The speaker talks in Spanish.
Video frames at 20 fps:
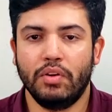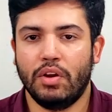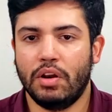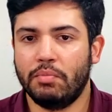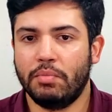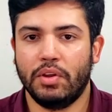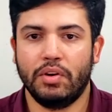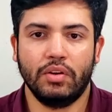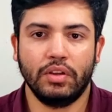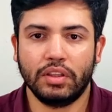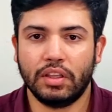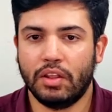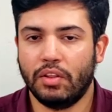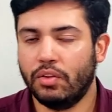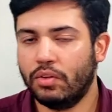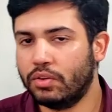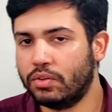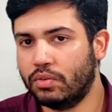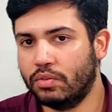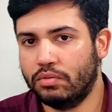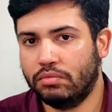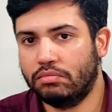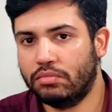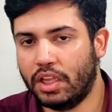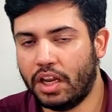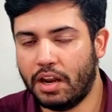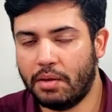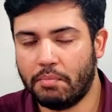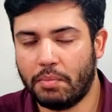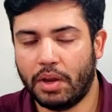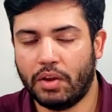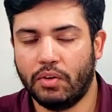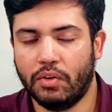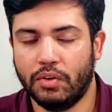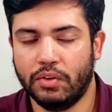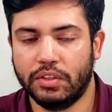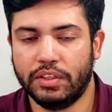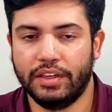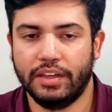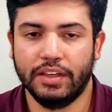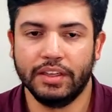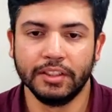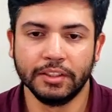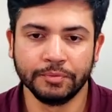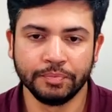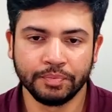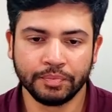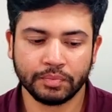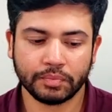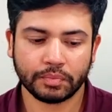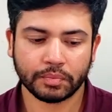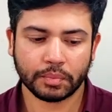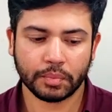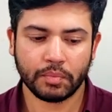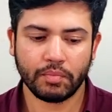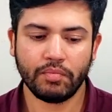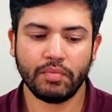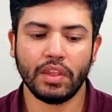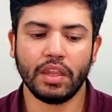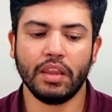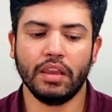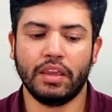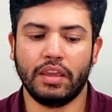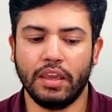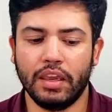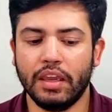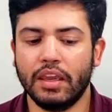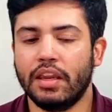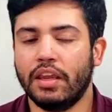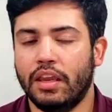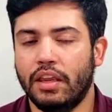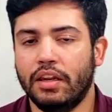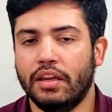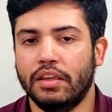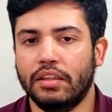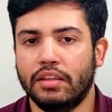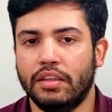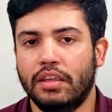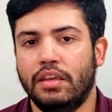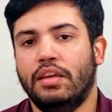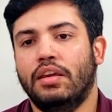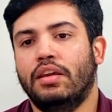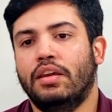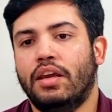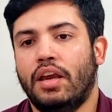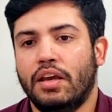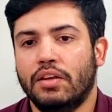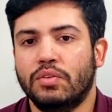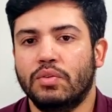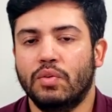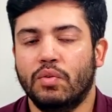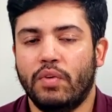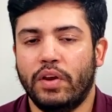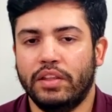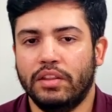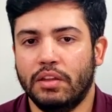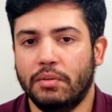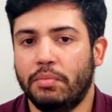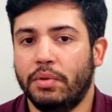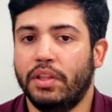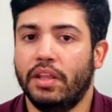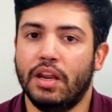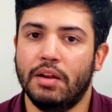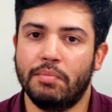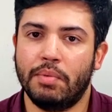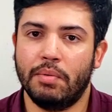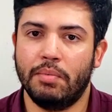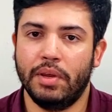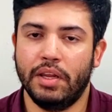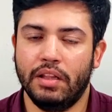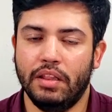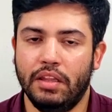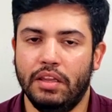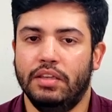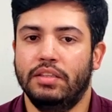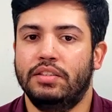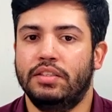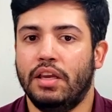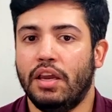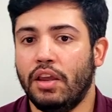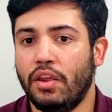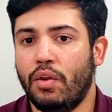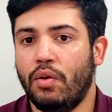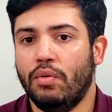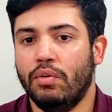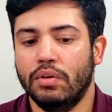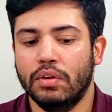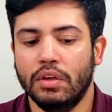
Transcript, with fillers: al menos estas dos son de las más conocidas que en este caso va a interpretar el papel de Chayo,